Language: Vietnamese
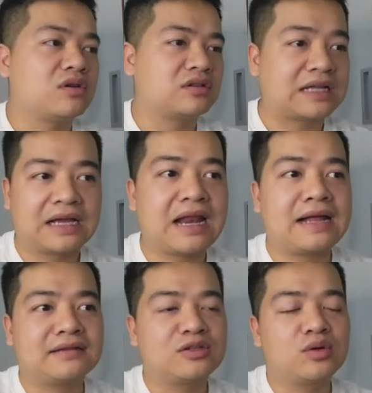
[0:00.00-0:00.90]
tại Thái
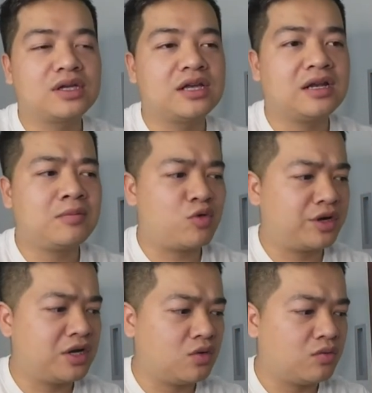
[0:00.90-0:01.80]
Lan thì tôi nghĩ đấy là một
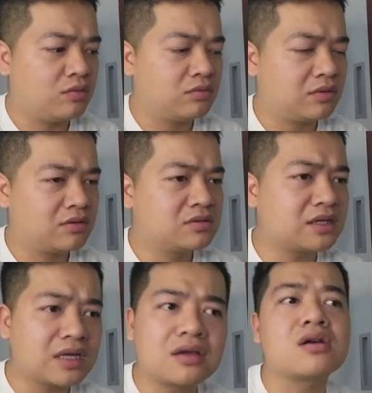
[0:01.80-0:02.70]
cái điều
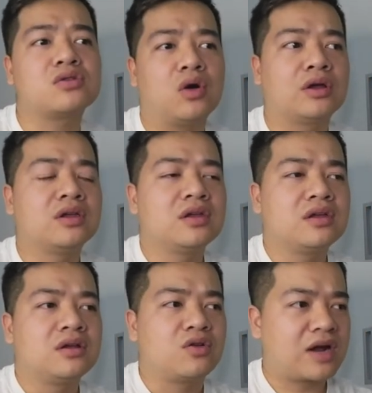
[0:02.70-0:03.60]
rất tích cực rồi.
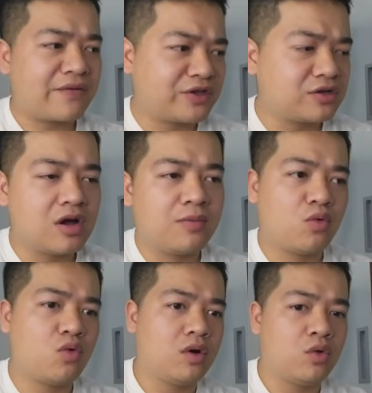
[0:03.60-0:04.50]
Nó khác với trường hợp
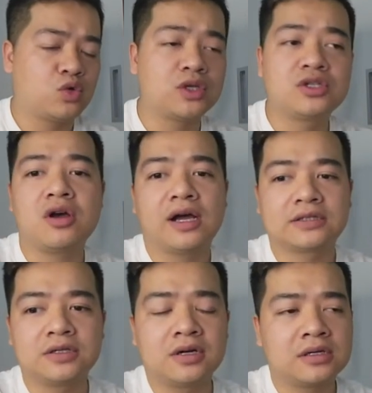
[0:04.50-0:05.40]
của Xuân Trường ngày
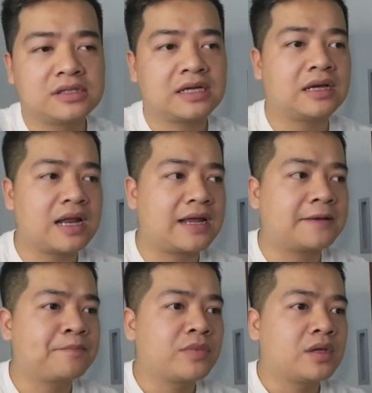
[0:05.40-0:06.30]
xưa sang Thái Lan
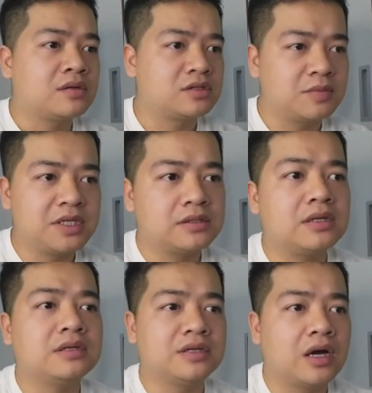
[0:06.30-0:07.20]
dự bị rất
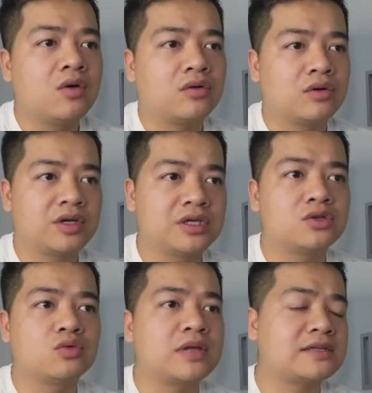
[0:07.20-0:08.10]
là nhiều, nó khiến
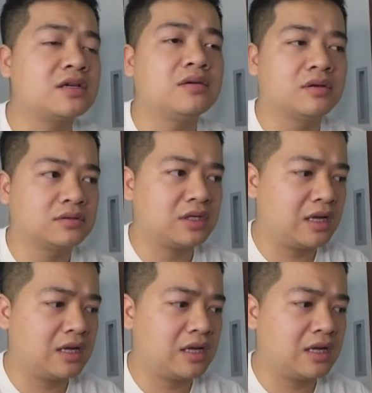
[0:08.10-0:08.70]
chúng ta rất